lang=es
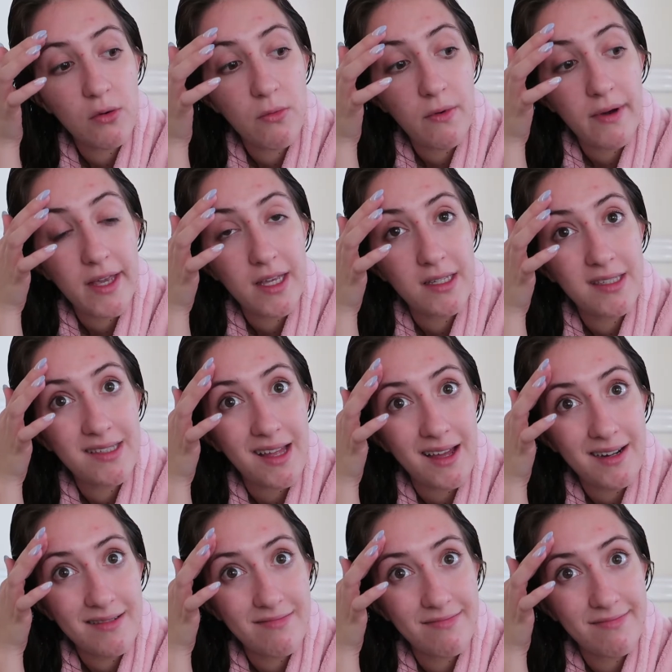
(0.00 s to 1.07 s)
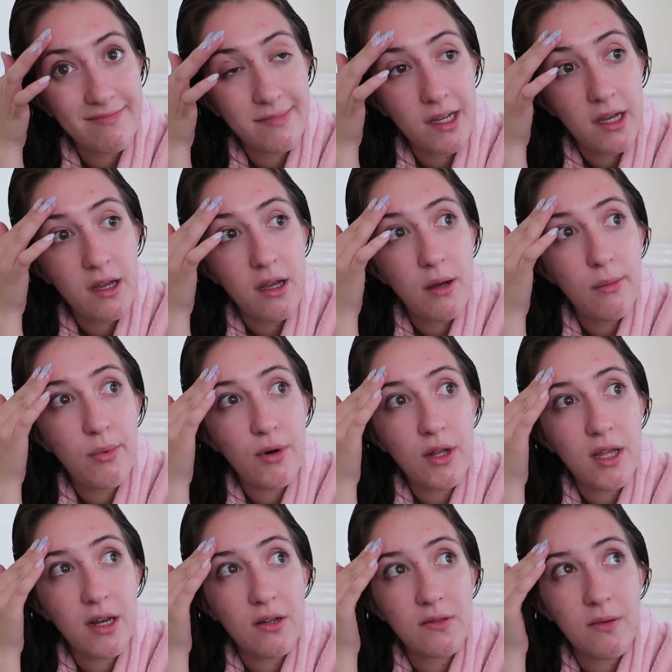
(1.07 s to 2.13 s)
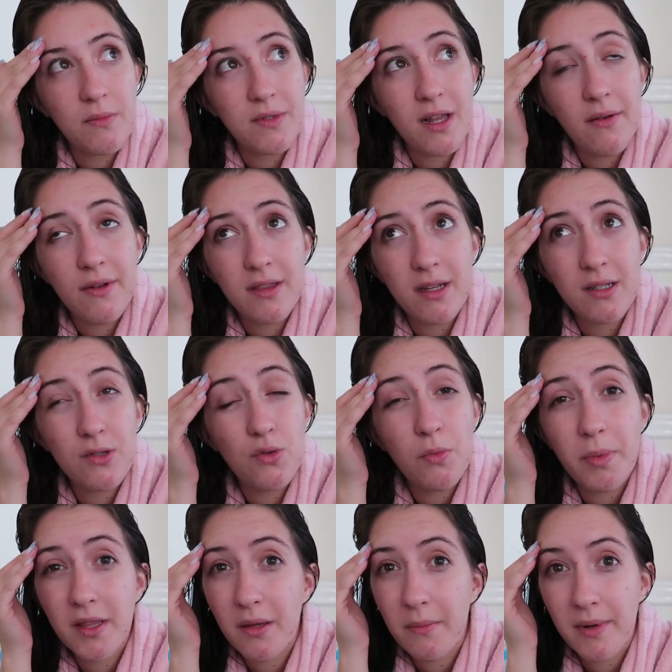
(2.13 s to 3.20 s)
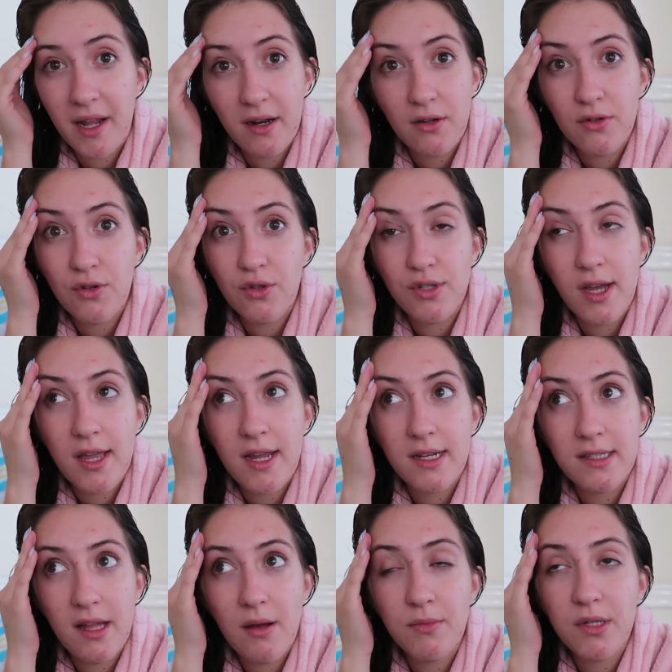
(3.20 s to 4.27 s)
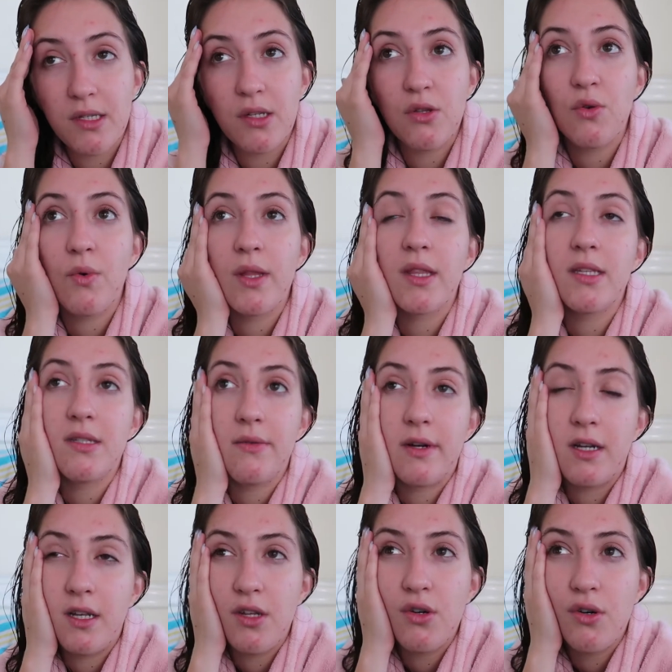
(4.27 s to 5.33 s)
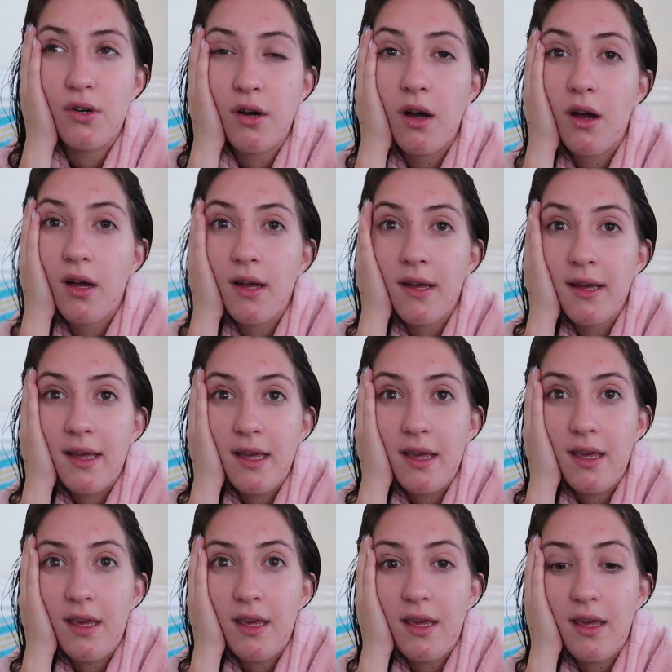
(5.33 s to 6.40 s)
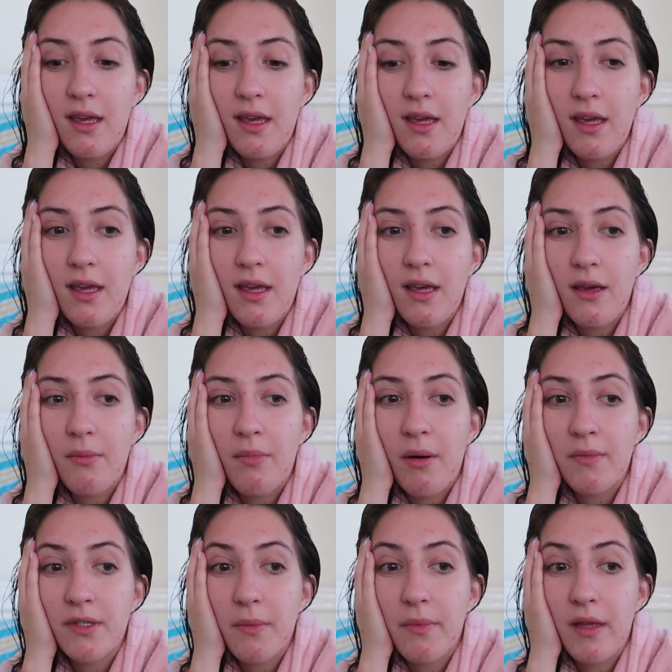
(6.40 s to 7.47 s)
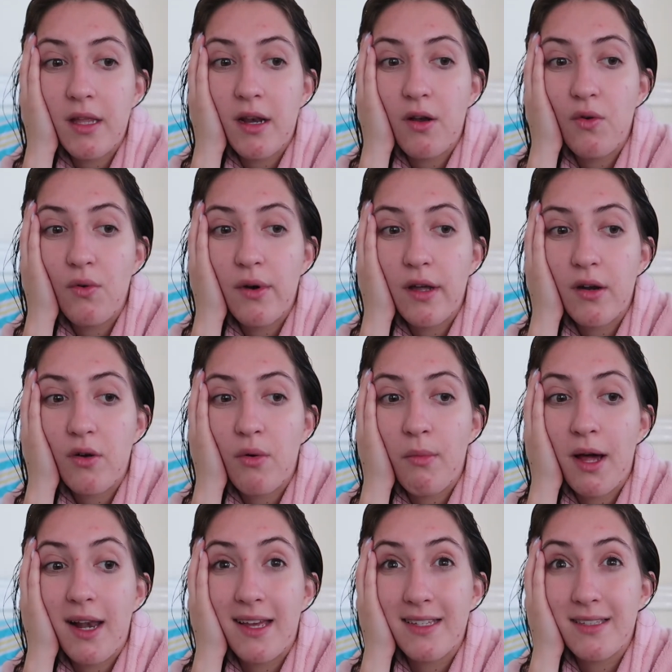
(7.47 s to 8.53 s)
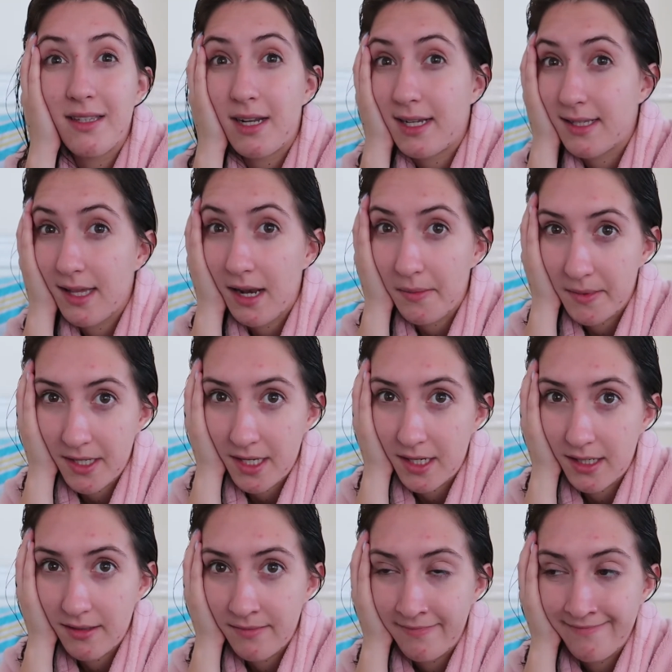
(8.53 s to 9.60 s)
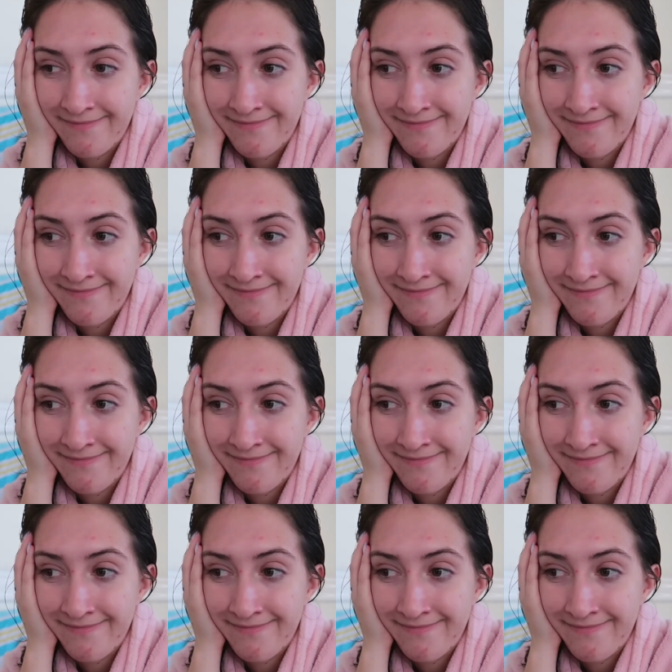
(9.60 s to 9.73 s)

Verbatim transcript: cómo vaya a estar, porque nos vamos a levantar súper temprano. O sea, ayer estábamos haciendo cuentas Iván y yo y vamos a pedir el Uber como a las 3 de la mañana.